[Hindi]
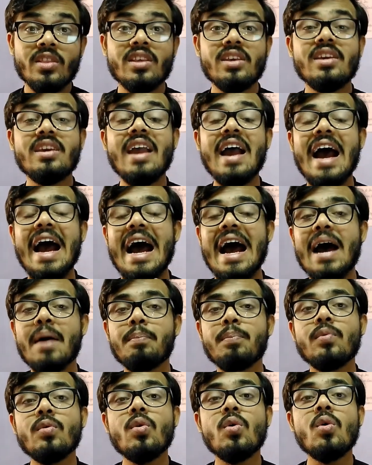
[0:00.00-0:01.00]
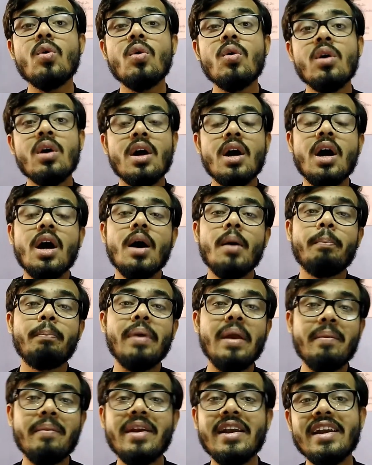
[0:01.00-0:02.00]
कि आपको
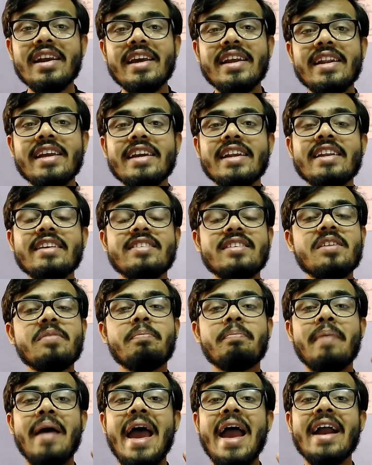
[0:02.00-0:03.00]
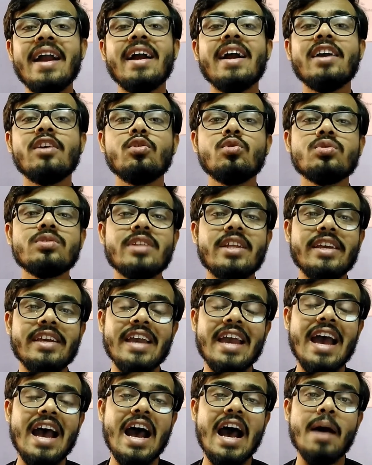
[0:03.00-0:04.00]
पेमेंट लेने के लिए सिर्फ बैंक का यूज नहीं
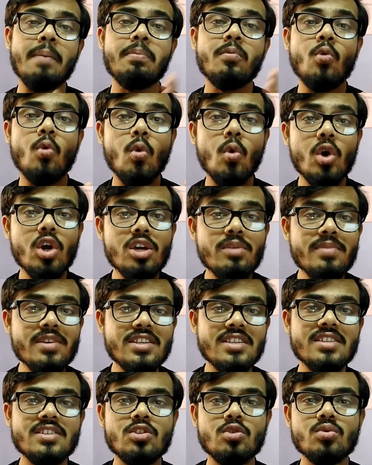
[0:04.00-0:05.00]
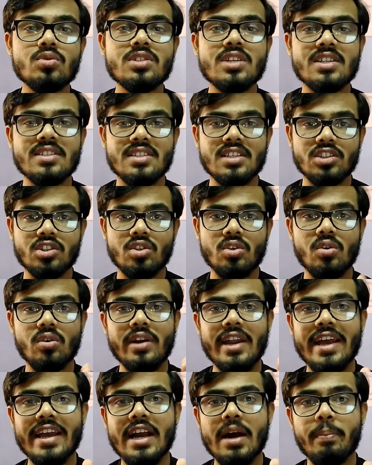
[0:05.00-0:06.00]
है आप कोई भी चीज यूज कर सकते हो
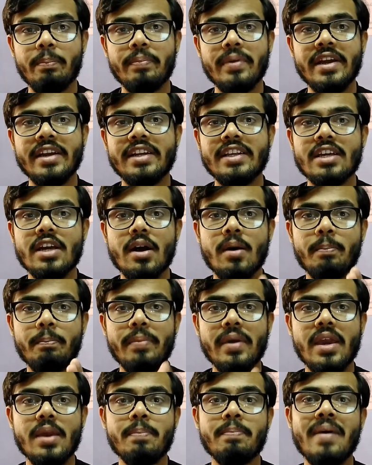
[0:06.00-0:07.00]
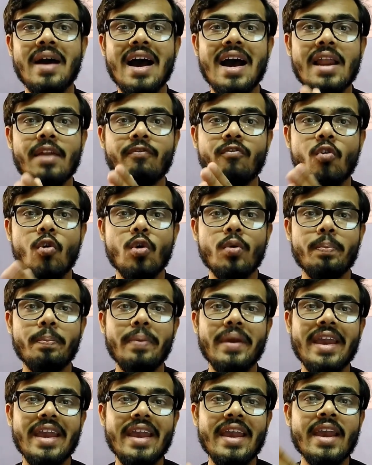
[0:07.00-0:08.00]
लाइक आप पेटीएम पेपाल फोन
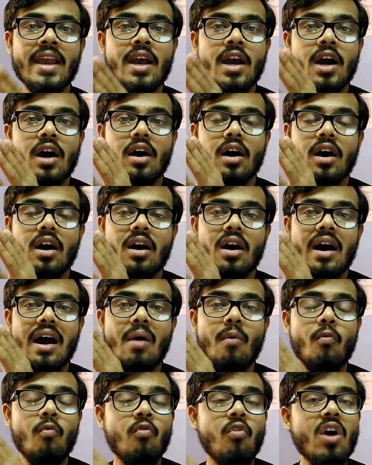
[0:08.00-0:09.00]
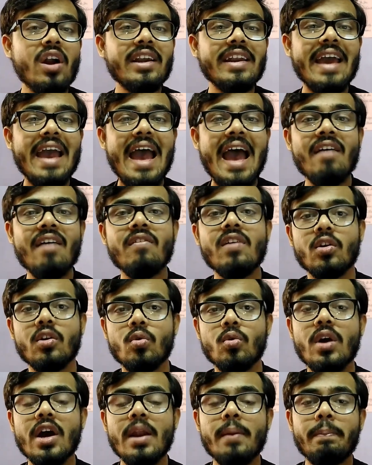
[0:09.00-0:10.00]
पे वट एवर
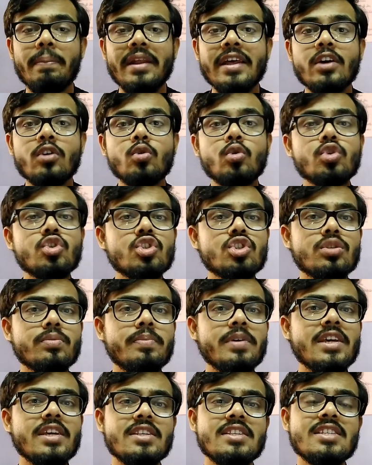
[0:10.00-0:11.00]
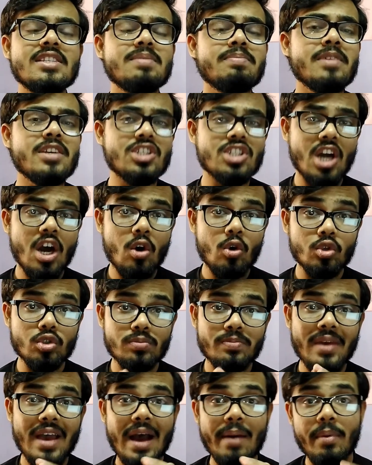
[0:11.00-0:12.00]
गूगल प्ले कुछ भी जिसमें चाहो
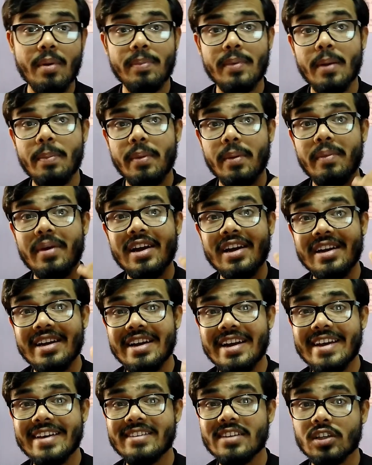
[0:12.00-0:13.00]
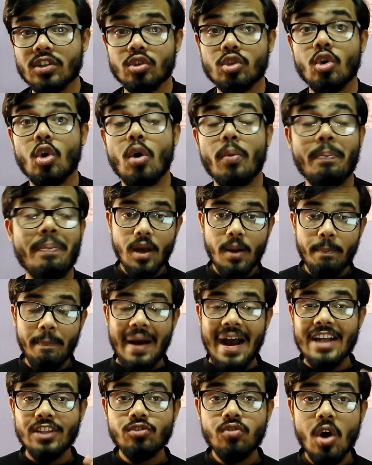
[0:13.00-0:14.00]
उसमें आप अपना पेमेंट ले सकते हो
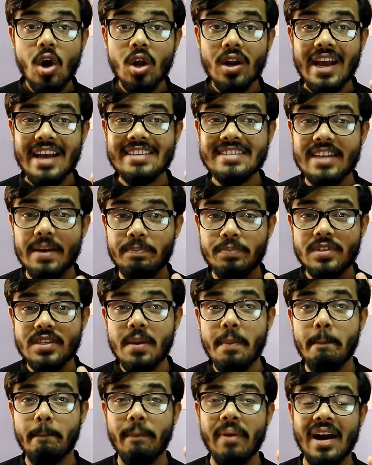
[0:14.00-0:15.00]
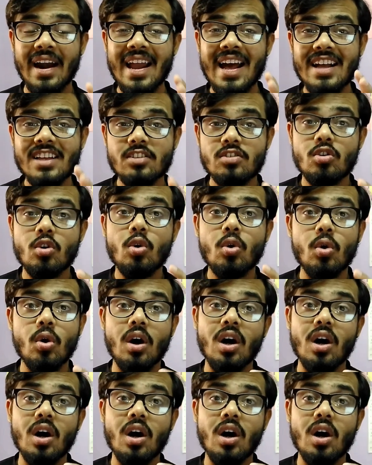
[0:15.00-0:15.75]
पांचवा और गाइस सबसे बड़ा जो